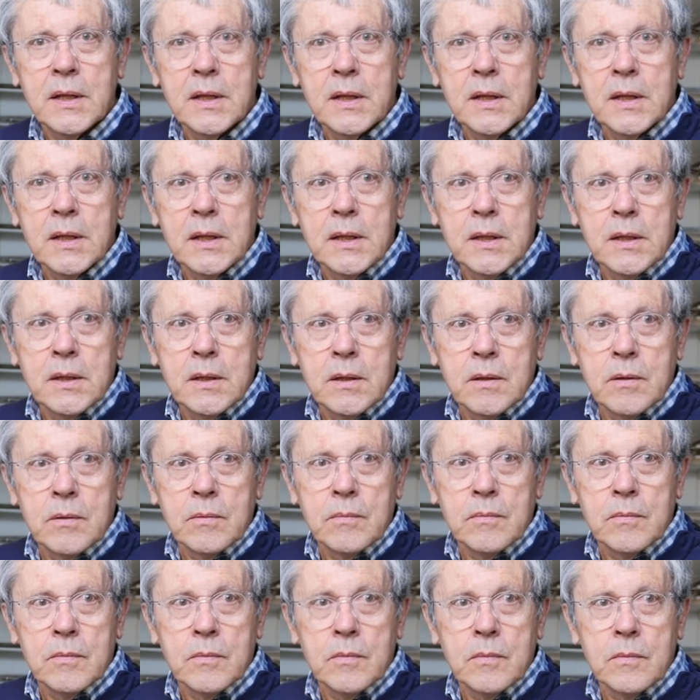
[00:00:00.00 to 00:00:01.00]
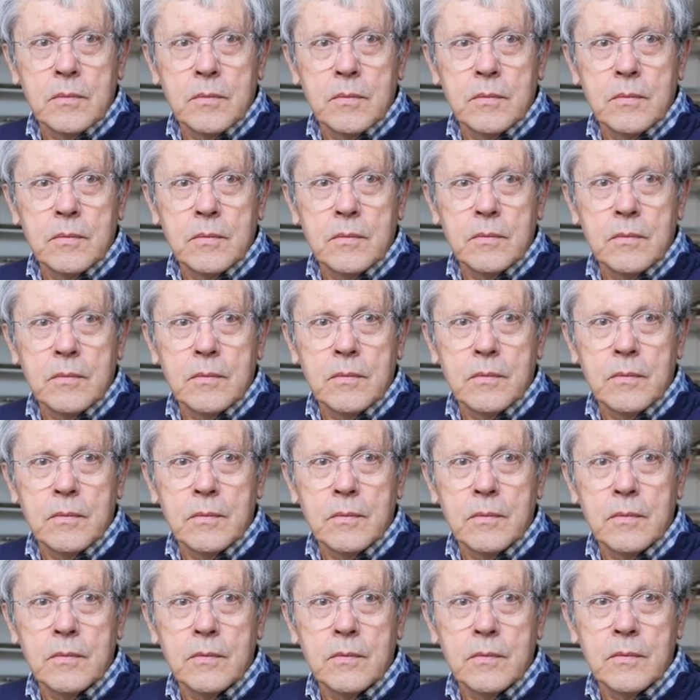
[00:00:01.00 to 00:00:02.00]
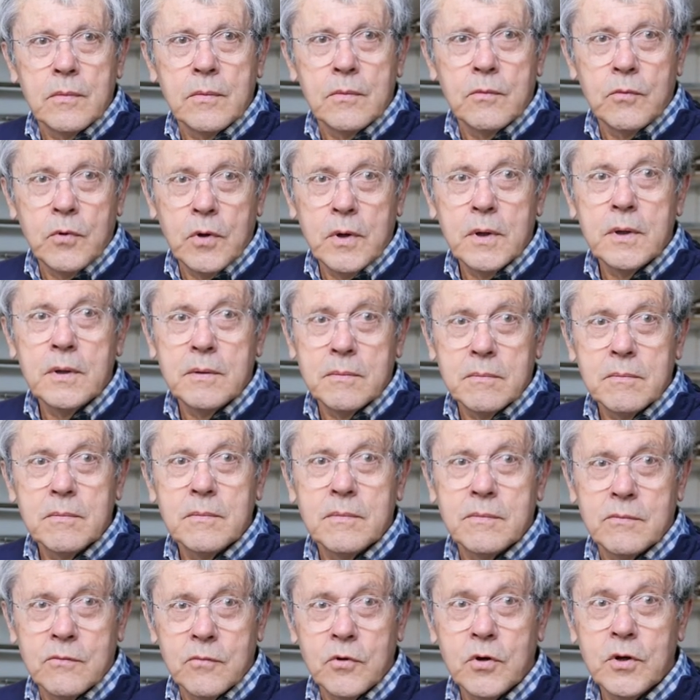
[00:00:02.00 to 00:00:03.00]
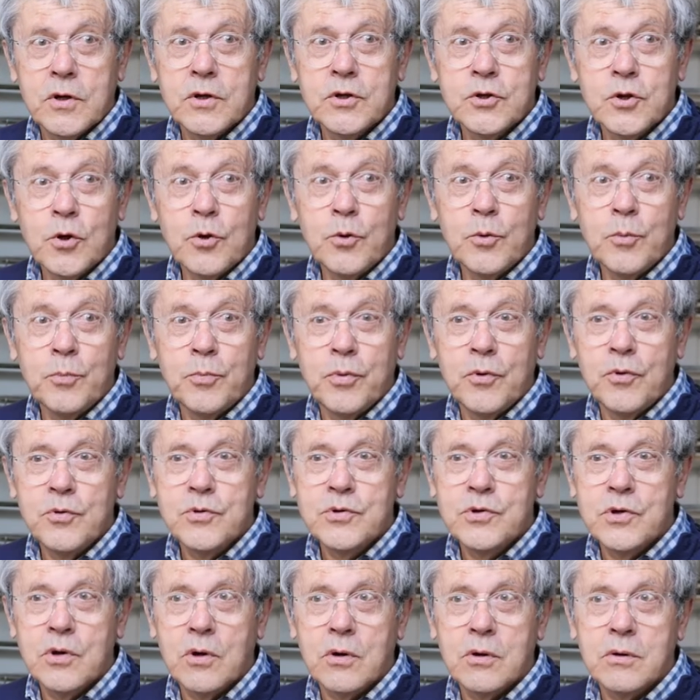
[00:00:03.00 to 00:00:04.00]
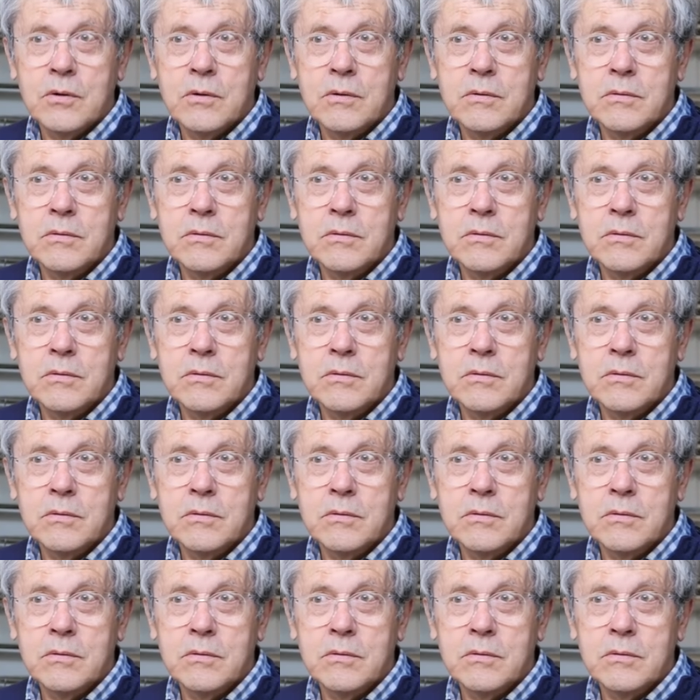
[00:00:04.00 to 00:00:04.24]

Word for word: autre que peintre Qu'avez-vous fait Oui, j'ai eu plusieurs,